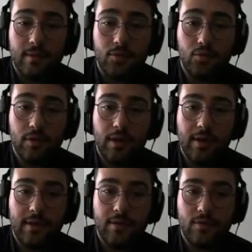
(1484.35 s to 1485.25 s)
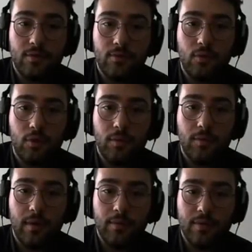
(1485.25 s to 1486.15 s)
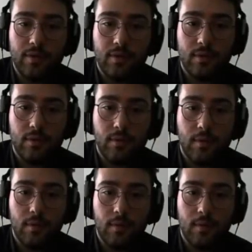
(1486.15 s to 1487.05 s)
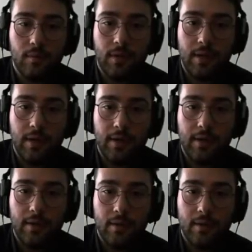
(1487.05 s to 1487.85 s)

Şurada da ağrı dolabı varmış. Bayağı iyi.